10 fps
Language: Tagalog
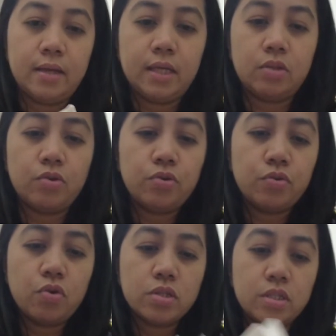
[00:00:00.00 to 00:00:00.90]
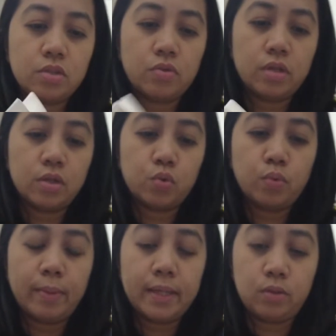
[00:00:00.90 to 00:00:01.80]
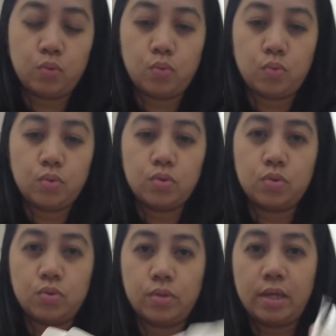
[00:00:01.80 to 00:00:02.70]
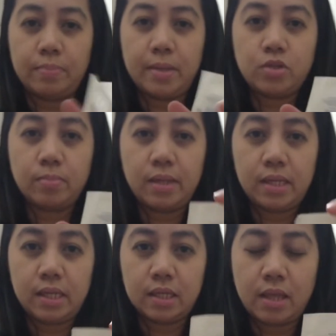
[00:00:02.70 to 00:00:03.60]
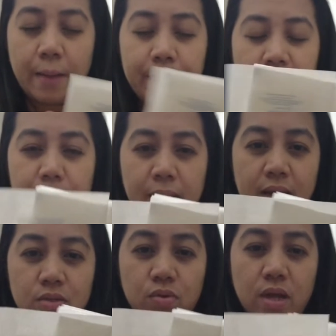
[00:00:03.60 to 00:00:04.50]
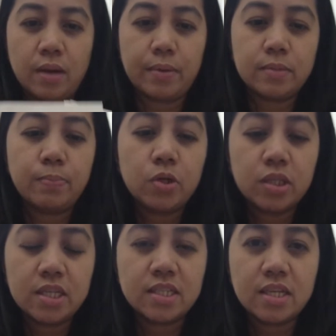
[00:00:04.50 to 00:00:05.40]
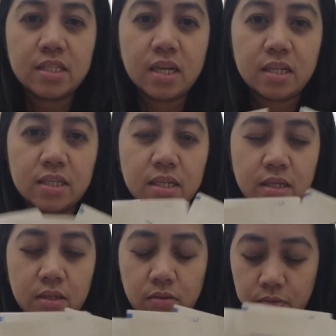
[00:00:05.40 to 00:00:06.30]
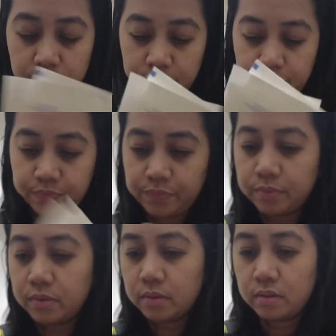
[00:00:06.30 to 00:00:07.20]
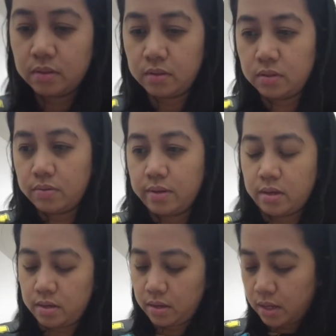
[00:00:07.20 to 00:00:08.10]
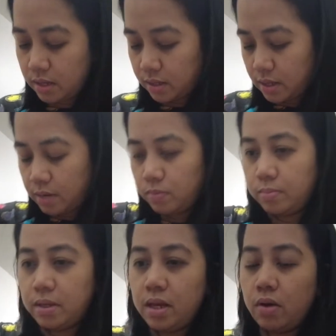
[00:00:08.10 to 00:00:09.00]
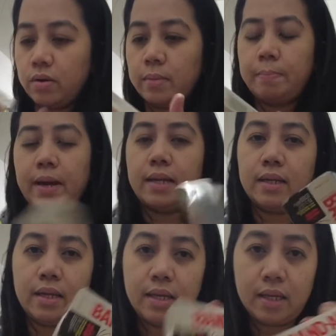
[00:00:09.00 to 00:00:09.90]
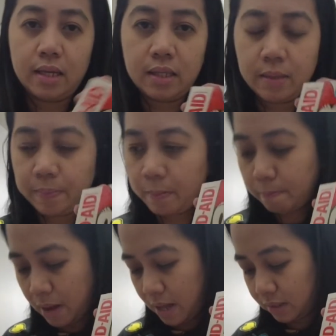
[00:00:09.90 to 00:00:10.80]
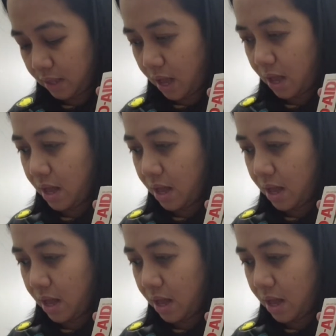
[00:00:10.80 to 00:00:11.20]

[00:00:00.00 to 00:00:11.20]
ito, yung ghost ito na 2x2. So, ayan, medyo maliit. Apat na piraso lang. Pas 40 cents ang isa nito. So, ayan. And then, bumili ako ng band-aid na pambata.